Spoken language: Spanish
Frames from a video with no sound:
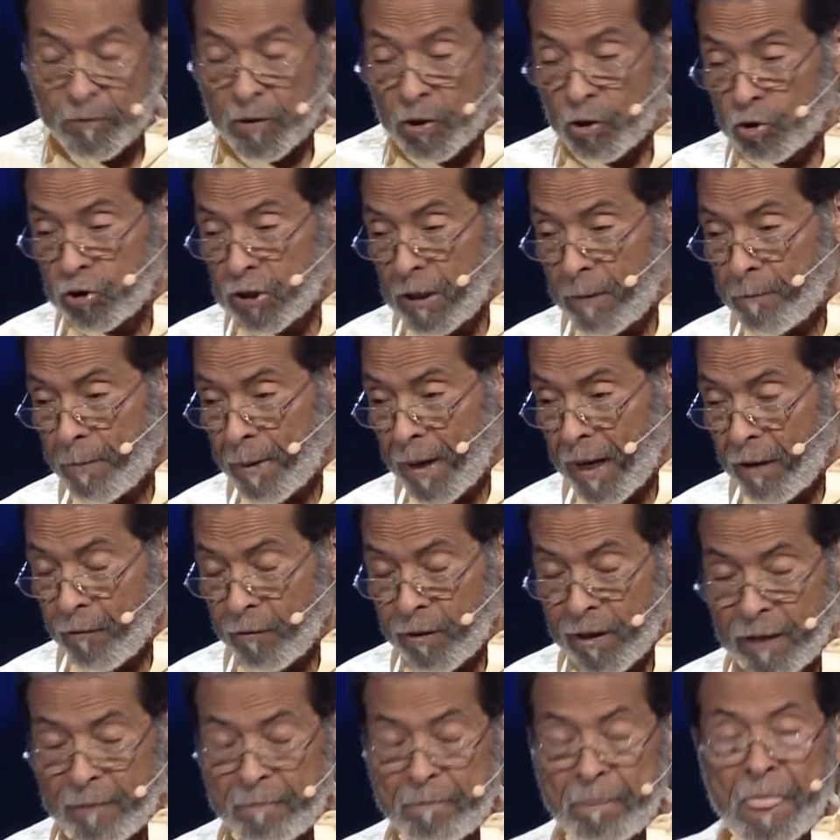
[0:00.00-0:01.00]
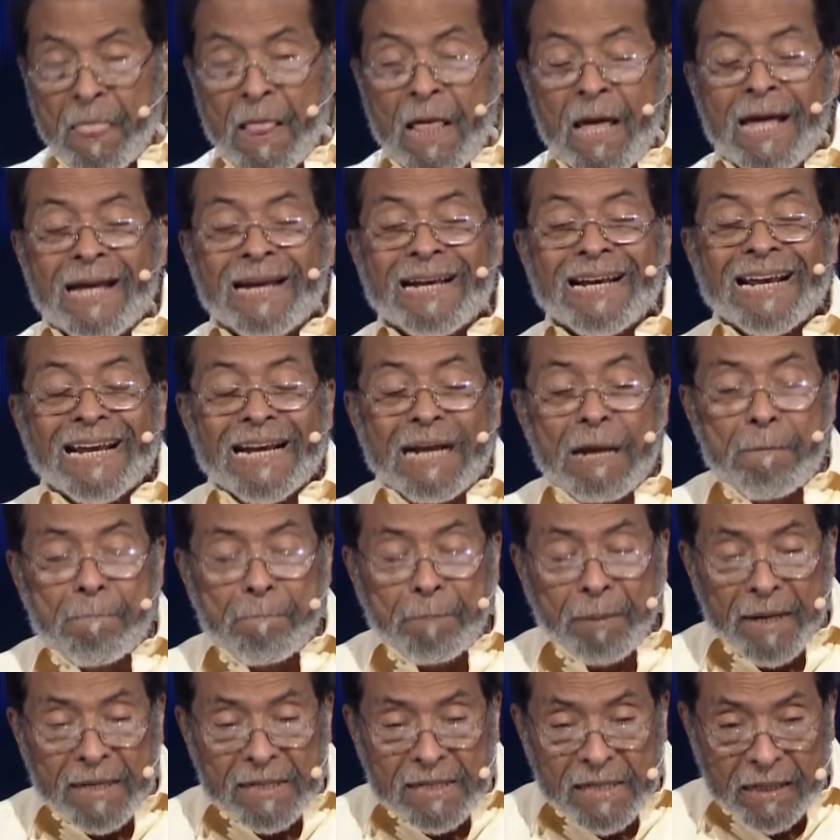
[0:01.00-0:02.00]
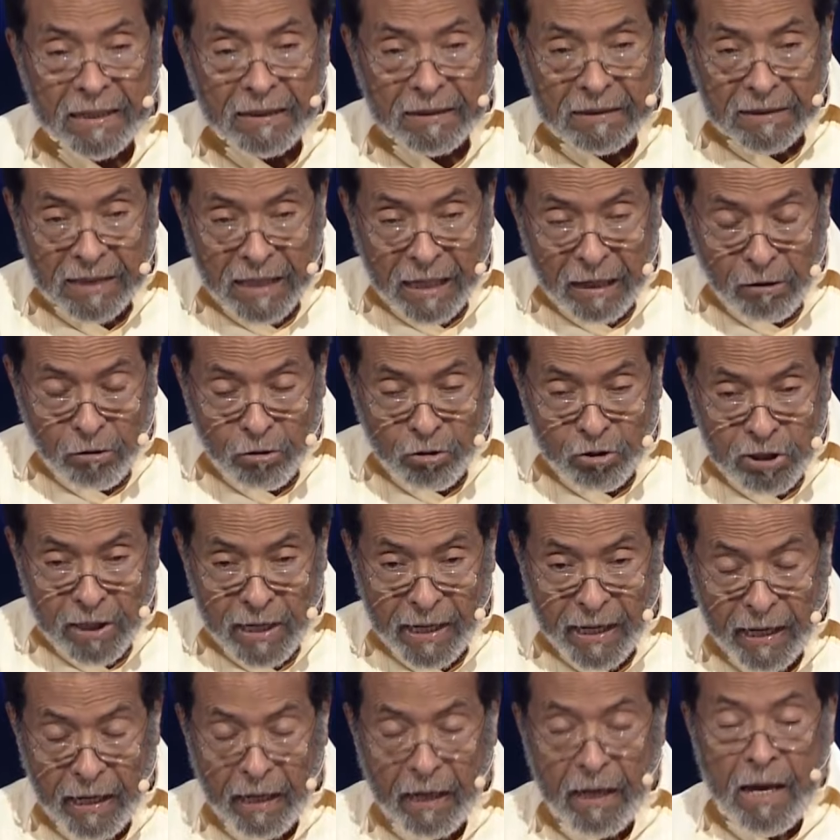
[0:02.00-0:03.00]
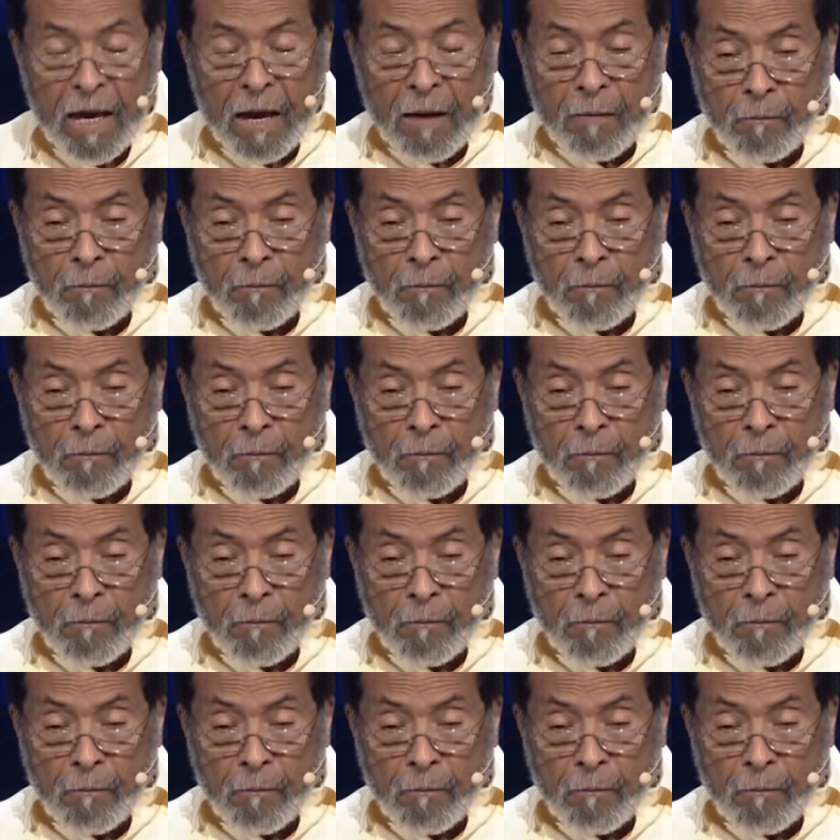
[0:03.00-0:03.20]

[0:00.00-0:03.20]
En otras palabras, representarlos a Él.